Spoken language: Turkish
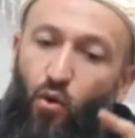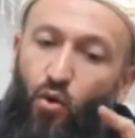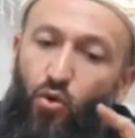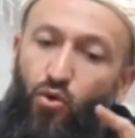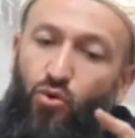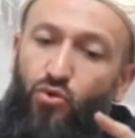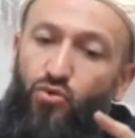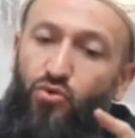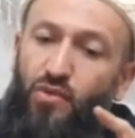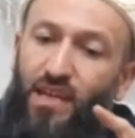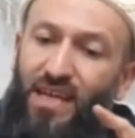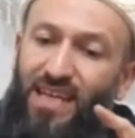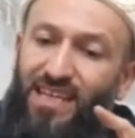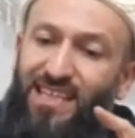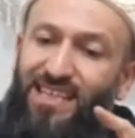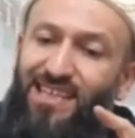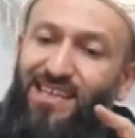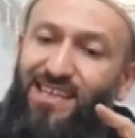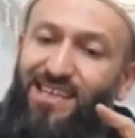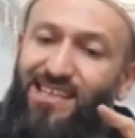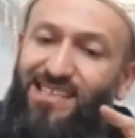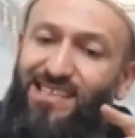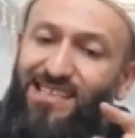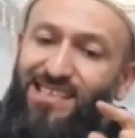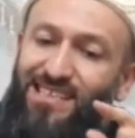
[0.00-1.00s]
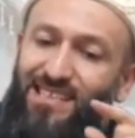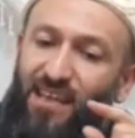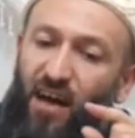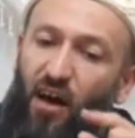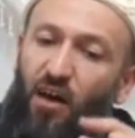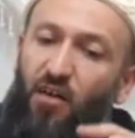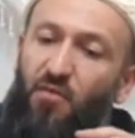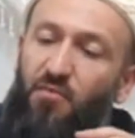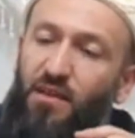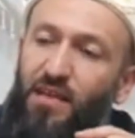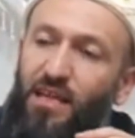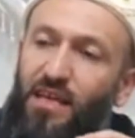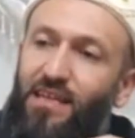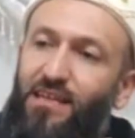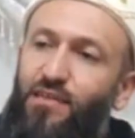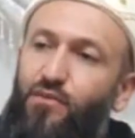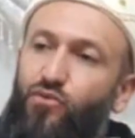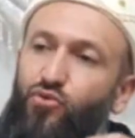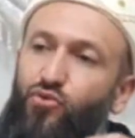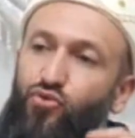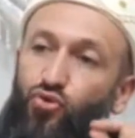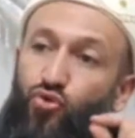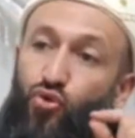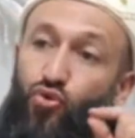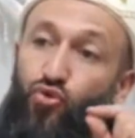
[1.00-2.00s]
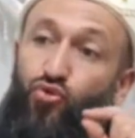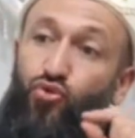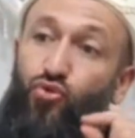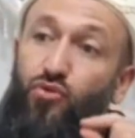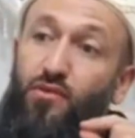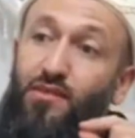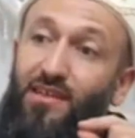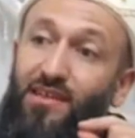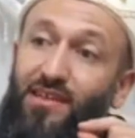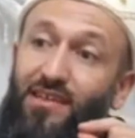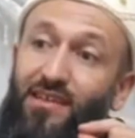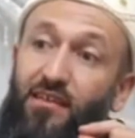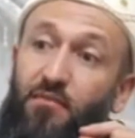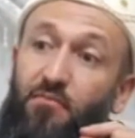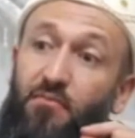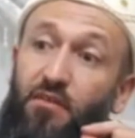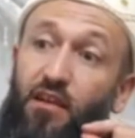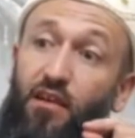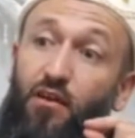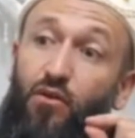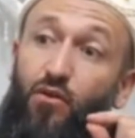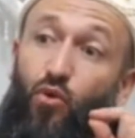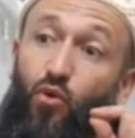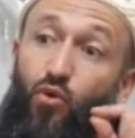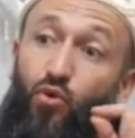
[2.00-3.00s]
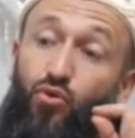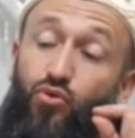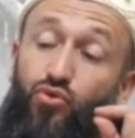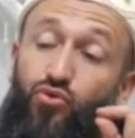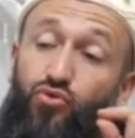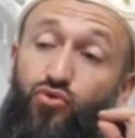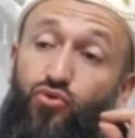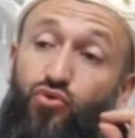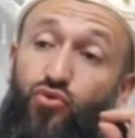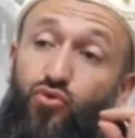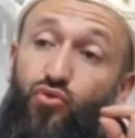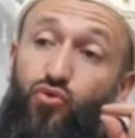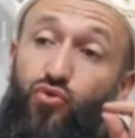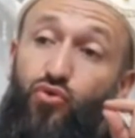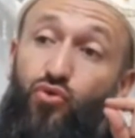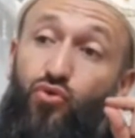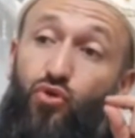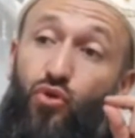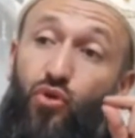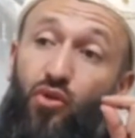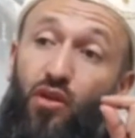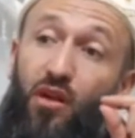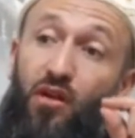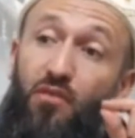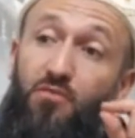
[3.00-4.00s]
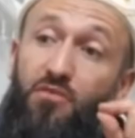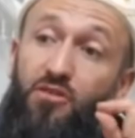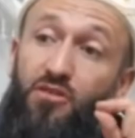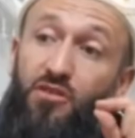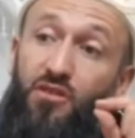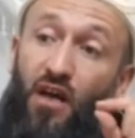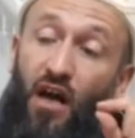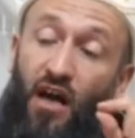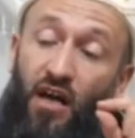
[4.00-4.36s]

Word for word: o günlerde sahabiler çocuklarına bile oruç tutturuyorlarmış.